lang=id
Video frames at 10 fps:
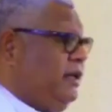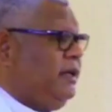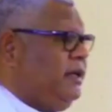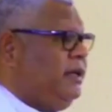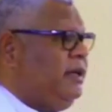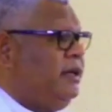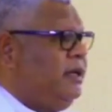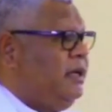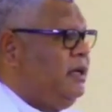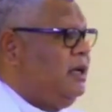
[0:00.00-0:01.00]
bensin
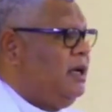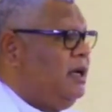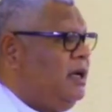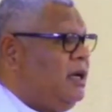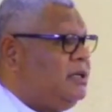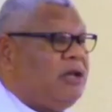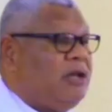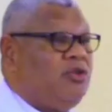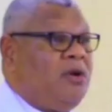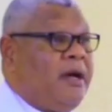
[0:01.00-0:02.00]

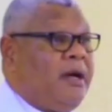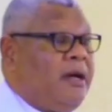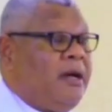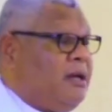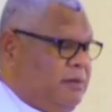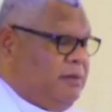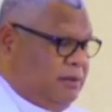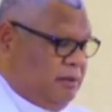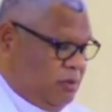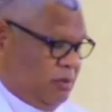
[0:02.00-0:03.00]
uh, sandu na
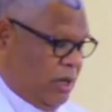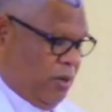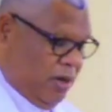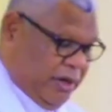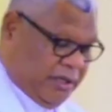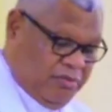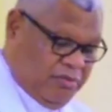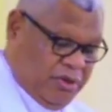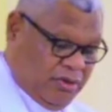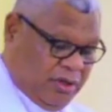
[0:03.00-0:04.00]
wale wale
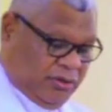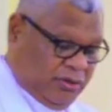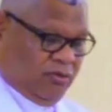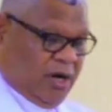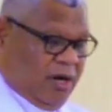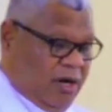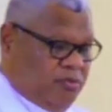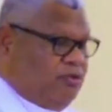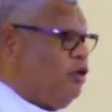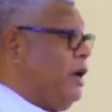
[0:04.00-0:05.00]
wer sambi toka sona
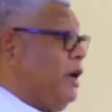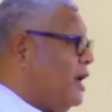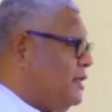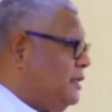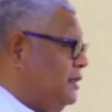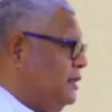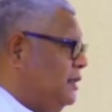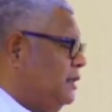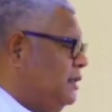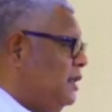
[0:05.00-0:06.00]
turanga butino
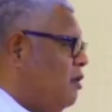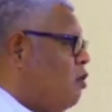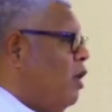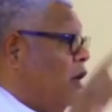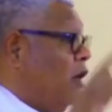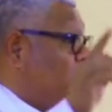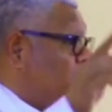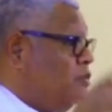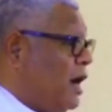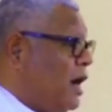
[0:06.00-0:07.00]
menakas la
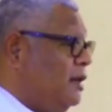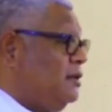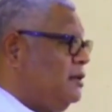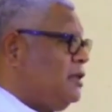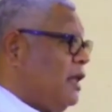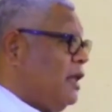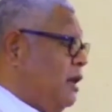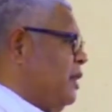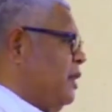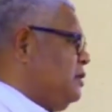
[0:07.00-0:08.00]
lako suba
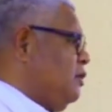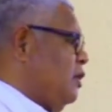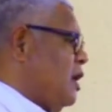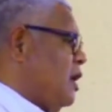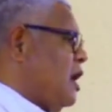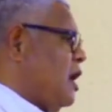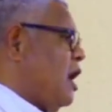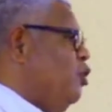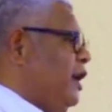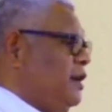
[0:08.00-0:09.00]
sa ni singona
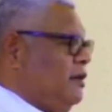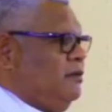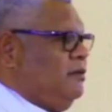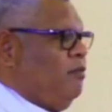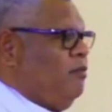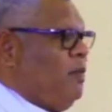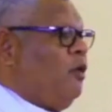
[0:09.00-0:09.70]
kapuling